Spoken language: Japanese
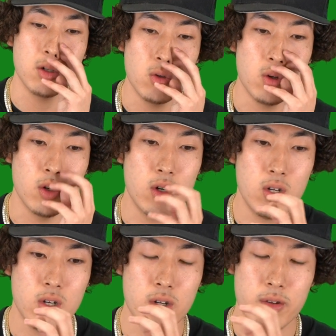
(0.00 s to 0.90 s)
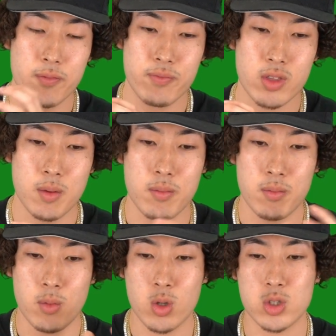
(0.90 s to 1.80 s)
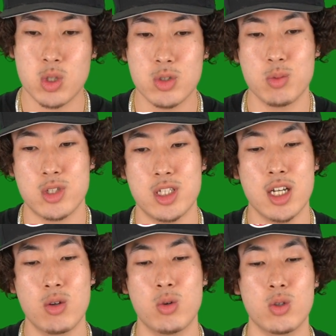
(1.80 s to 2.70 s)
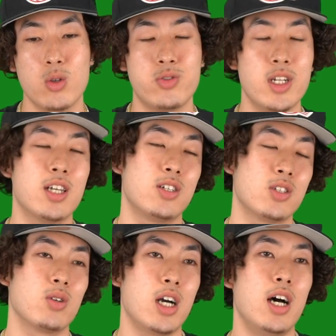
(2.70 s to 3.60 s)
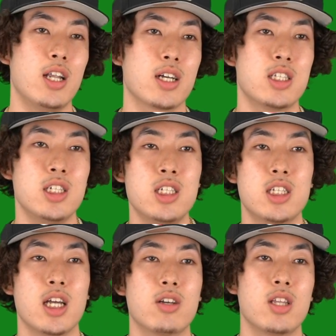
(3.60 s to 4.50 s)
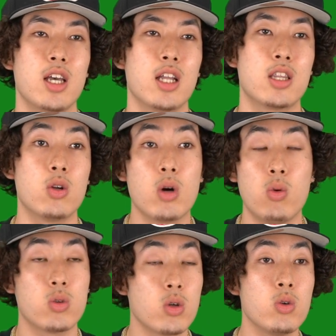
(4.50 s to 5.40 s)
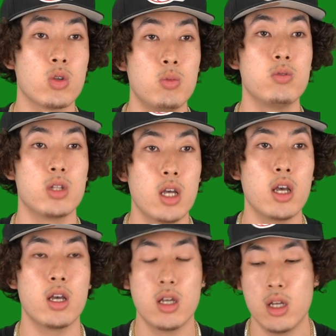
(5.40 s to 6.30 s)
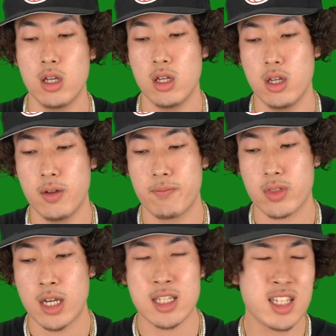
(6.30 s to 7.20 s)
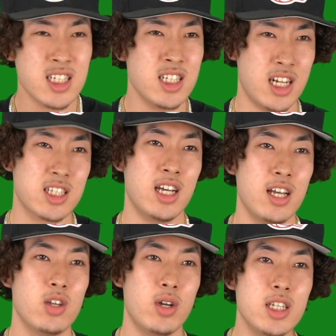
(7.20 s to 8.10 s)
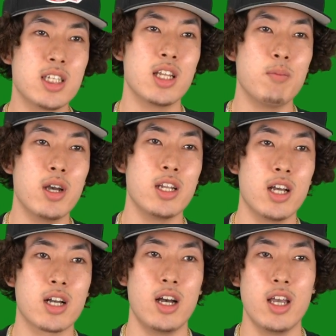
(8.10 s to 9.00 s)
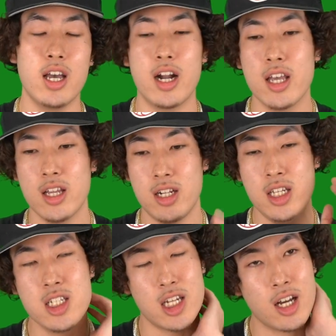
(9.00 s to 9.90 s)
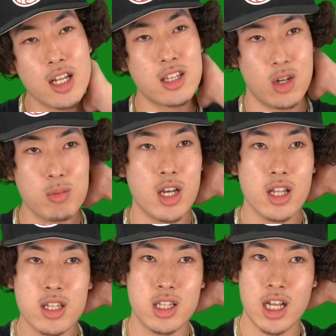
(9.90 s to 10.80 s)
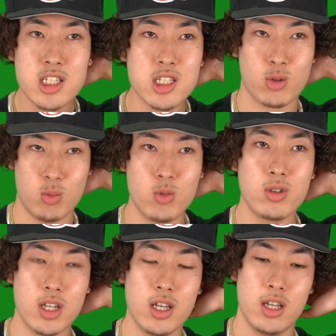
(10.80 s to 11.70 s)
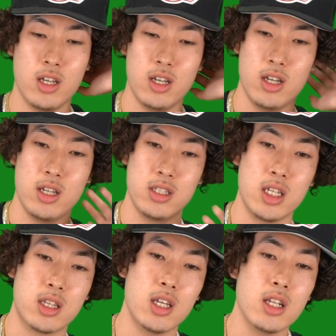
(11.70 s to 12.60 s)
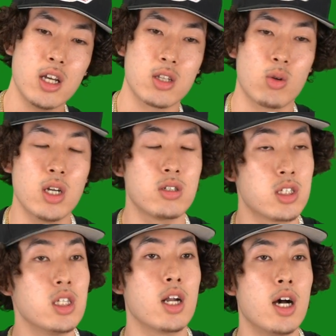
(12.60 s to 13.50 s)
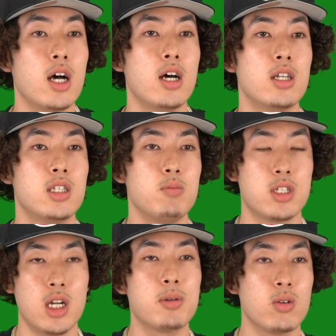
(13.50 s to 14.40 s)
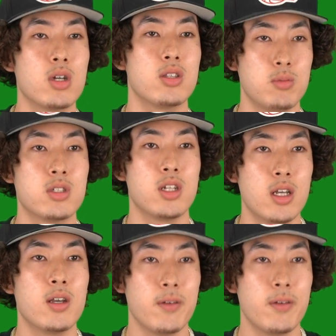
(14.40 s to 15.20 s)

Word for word: のものとそもそも違うことのフレックスとか、なんか知識なくてやってる子は本当に多いと思うんで、恥ずかしいじゃないですか。今2、3年前になんか、え、あれ、リーンじゃなかったのみたいになっちゃうと思うんで、絶対になんかドラッグ好きなら全部調べた方がいいと思うんですね。